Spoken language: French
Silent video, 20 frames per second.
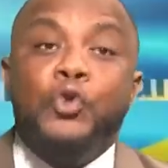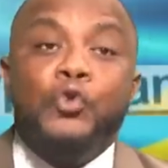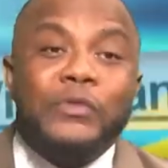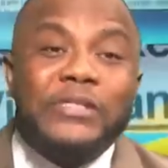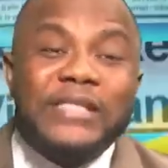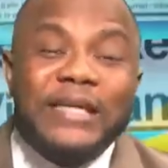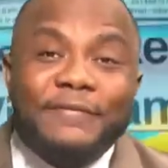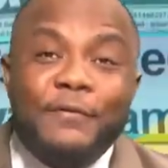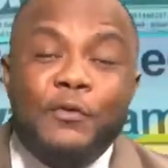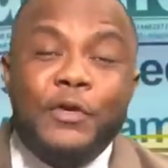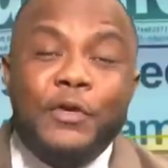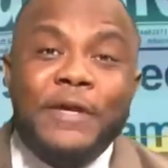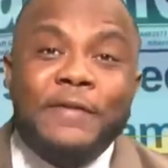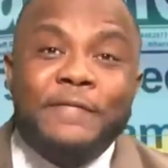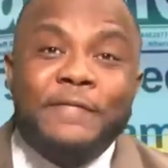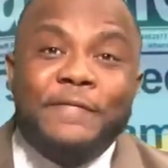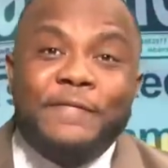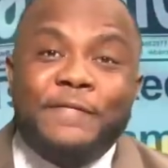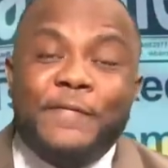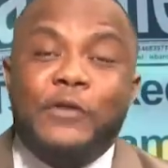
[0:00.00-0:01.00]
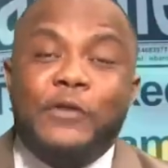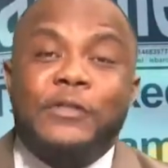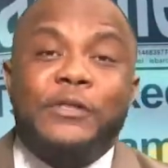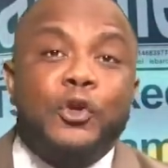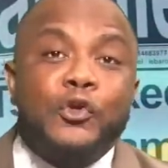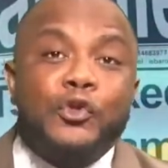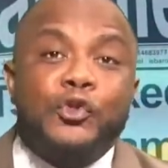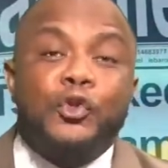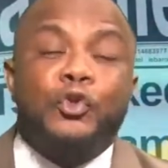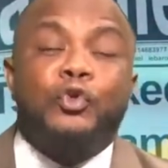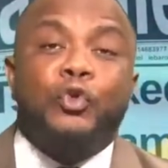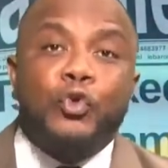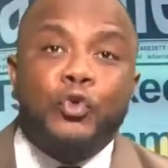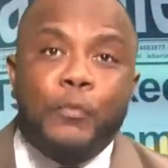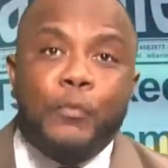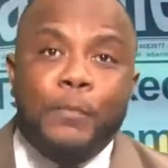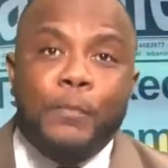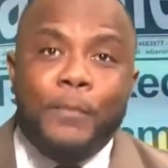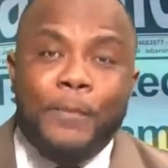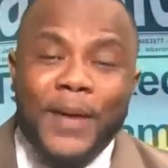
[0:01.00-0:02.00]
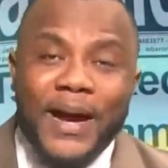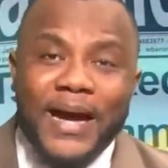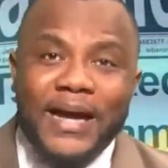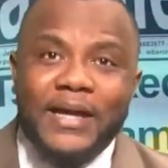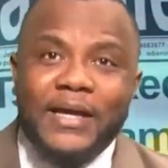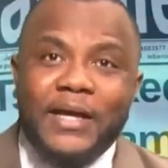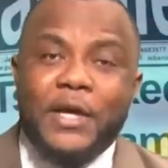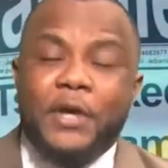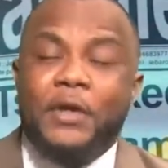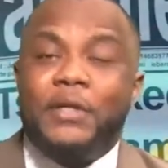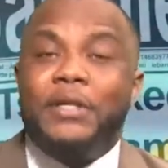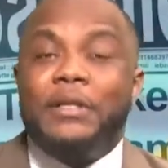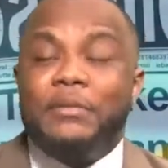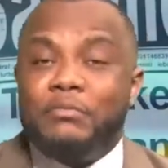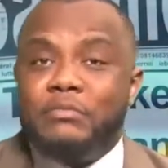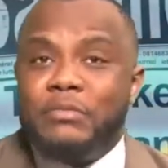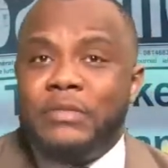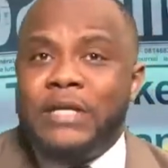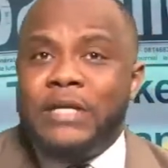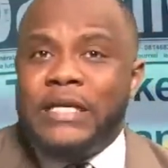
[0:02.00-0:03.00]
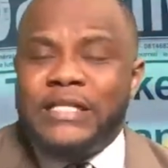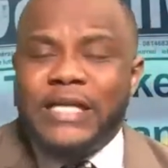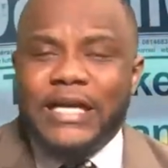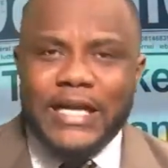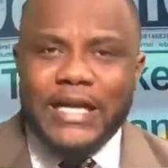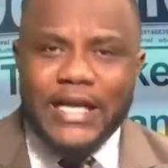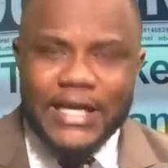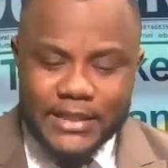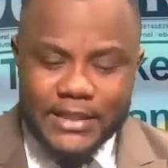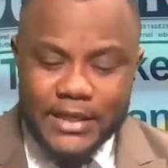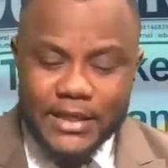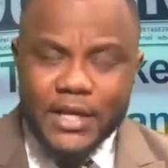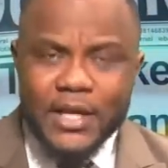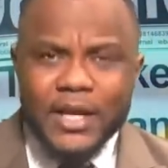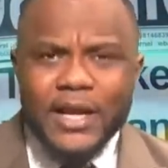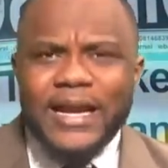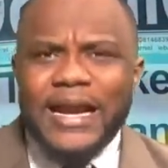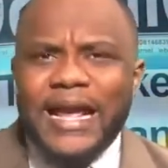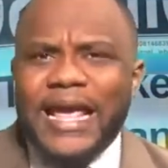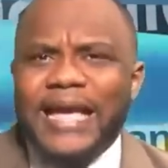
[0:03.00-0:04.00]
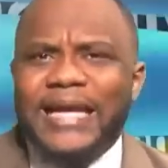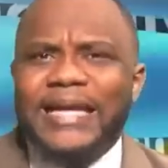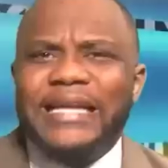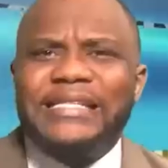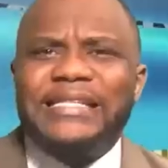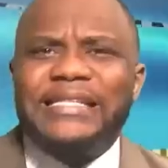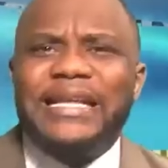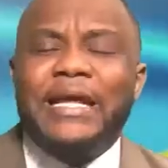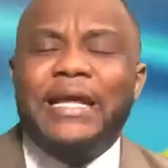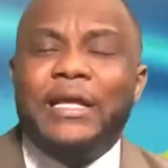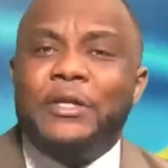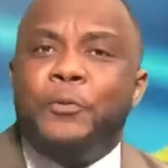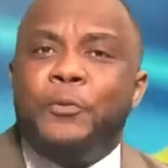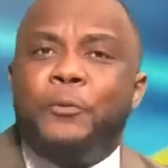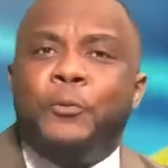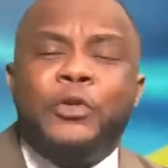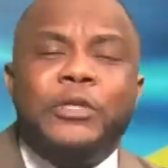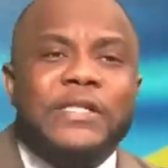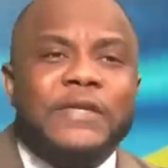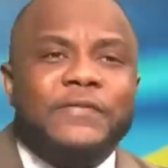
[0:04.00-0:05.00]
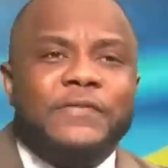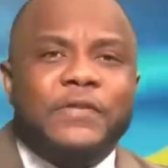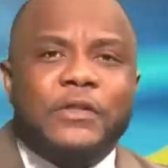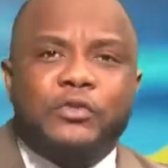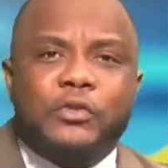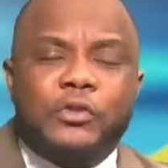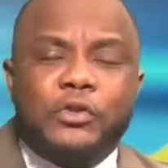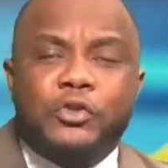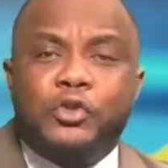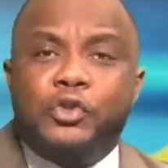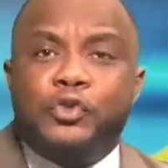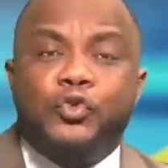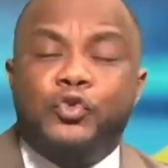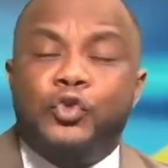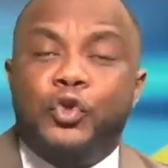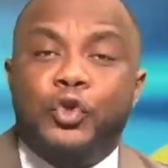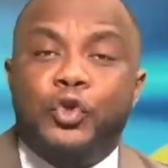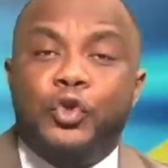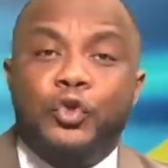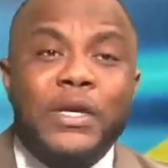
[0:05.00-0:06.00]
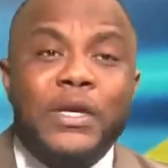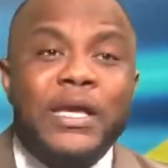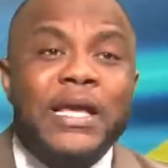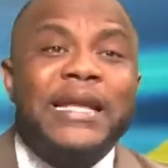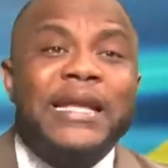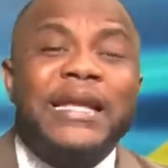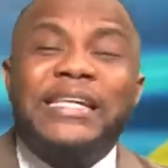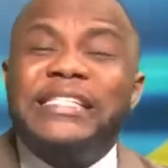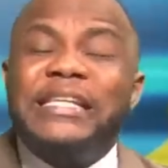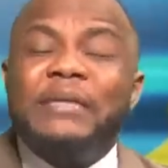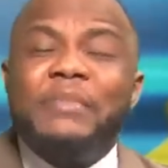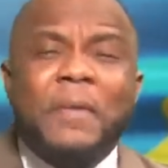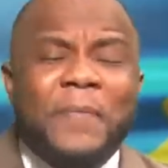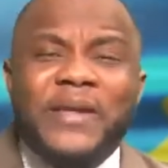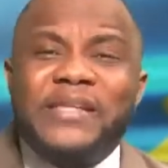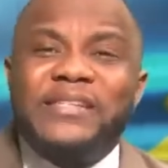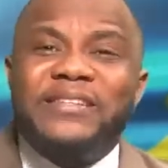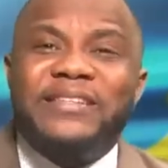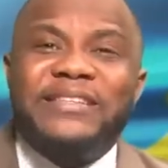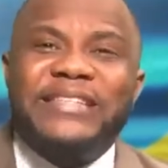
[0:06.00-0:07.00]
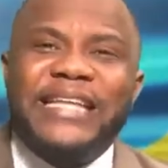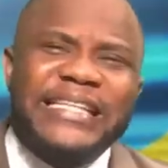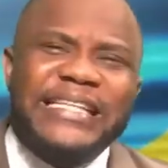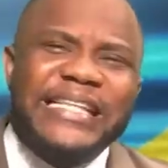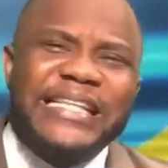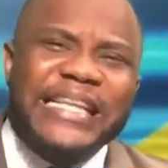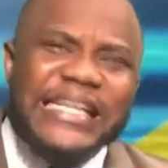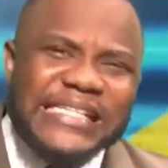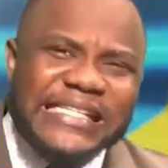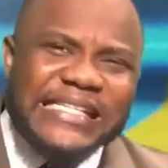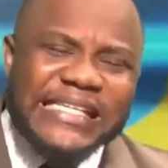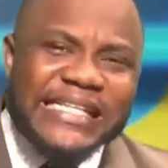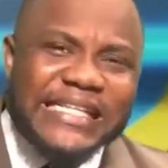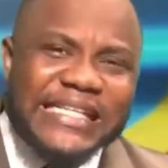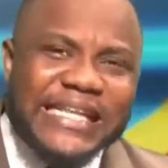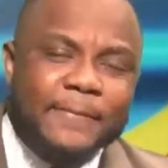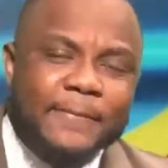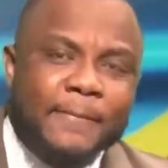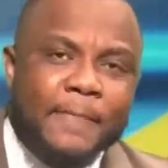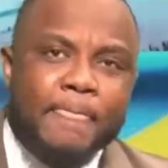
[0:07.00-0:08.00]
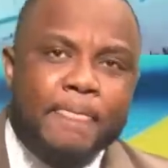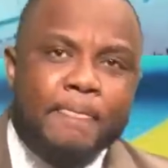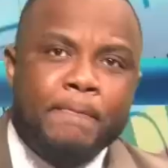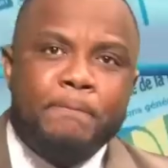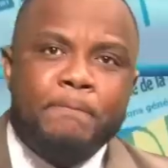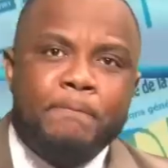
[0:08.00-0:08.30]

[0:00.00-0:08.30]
Nous avons une force que les autres n'ont pas. Déjà, regardez, la RDC, depuis 1960 jusqu'à aujourd'hui, n'a jamais présenté des idées